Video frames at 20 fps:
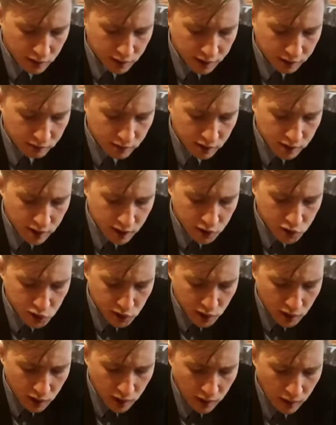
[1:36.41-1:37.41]
Давай
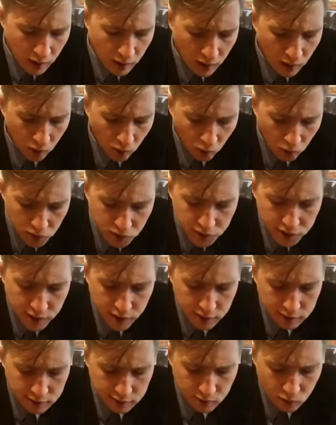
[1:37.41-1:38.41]
дальше. Он
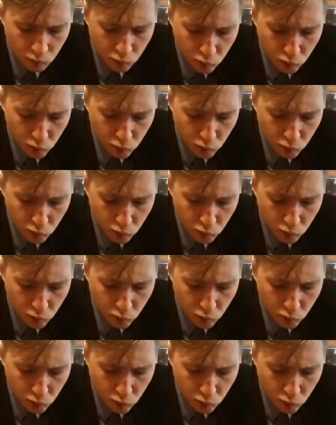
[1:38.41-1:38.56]
есть